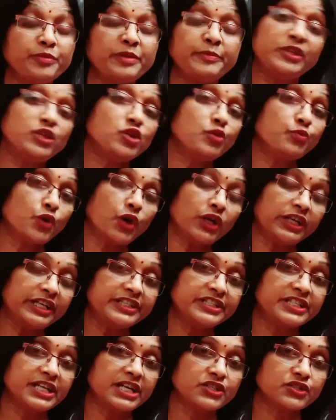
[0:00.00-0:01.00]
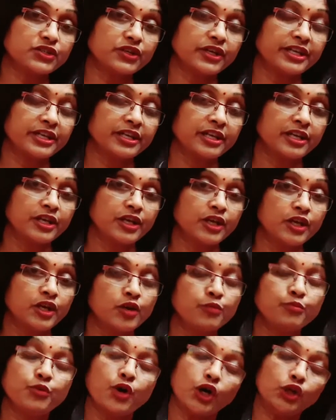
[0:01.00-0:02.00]
বিভিন্ন ফলের চাষ হয়
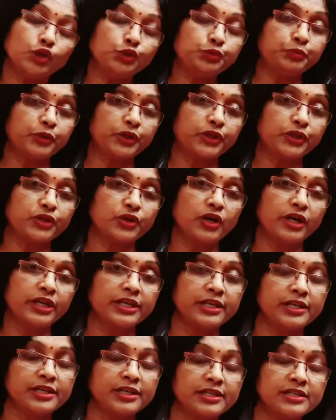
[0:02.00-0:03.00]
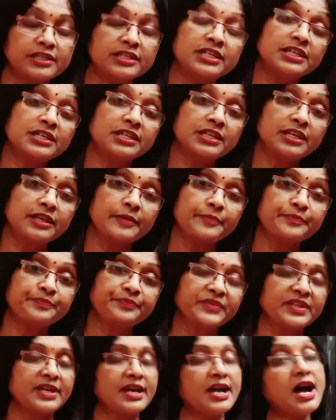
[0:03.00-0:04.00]
ফল উৎপন্ন হয় কি কি
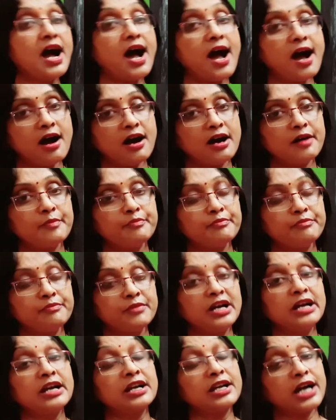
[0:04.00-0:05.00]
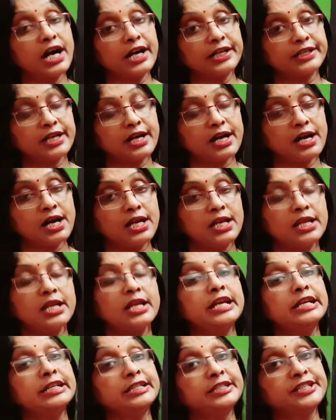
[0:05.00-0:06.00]
আম কাঁঠাল
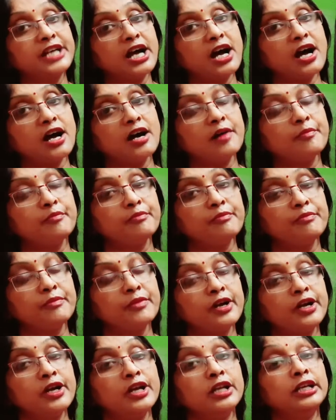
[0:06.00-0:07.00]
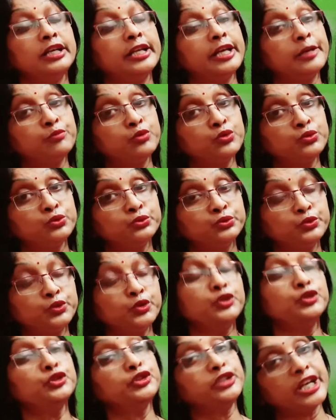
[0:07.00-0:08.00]
জাম লেবু
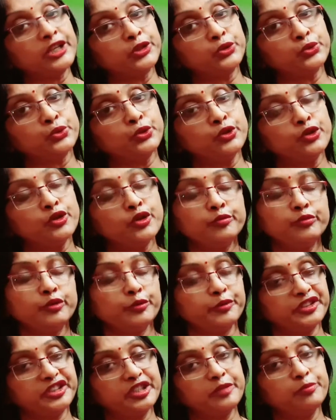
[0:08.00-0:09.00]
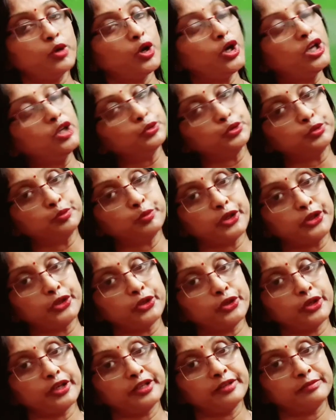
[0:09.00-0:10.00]
তেঁতুল প্রভৃতি ফল উৎপন্ন
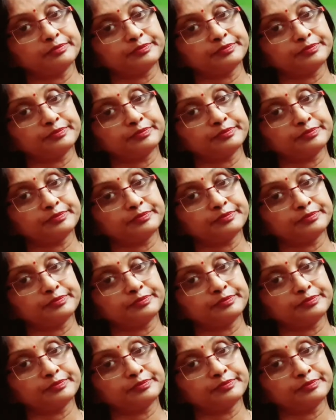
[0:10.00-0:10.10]
হয়